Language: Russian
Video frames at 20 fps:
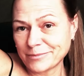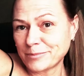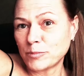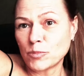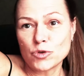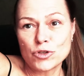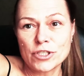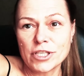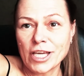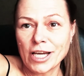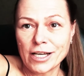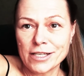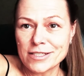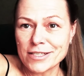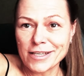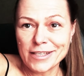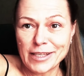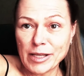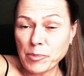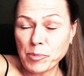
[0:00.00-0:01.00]
можете
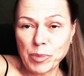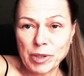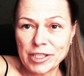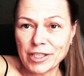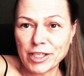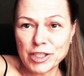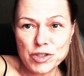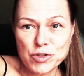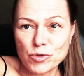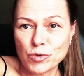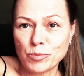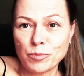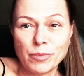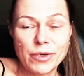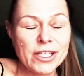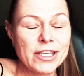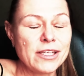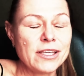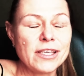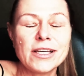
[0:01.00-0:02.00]
оказать нам поддержку.
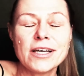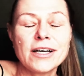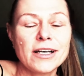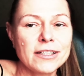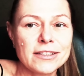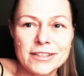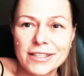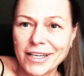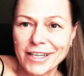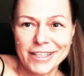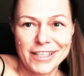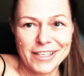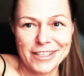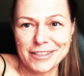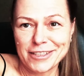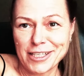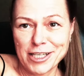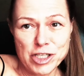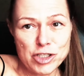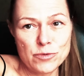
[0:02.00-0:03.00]
Мы никогда не
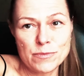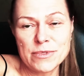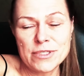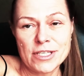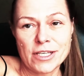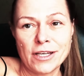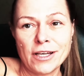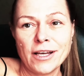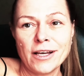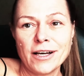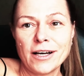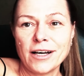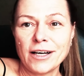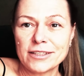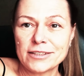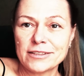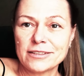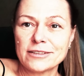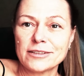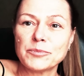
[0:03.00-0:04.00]
откажемся
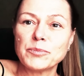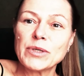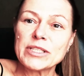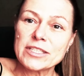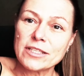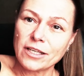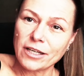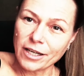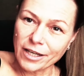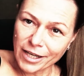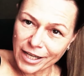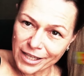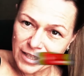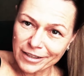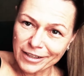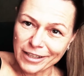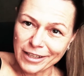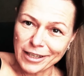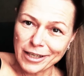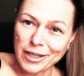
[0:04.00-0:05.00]
от
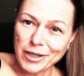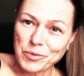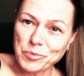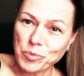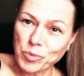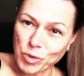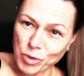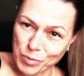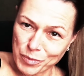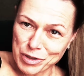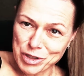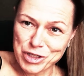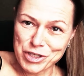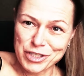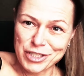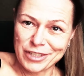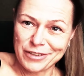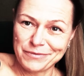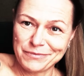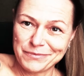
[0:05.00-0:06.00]
материальной
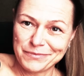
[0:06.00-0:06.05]
помощи.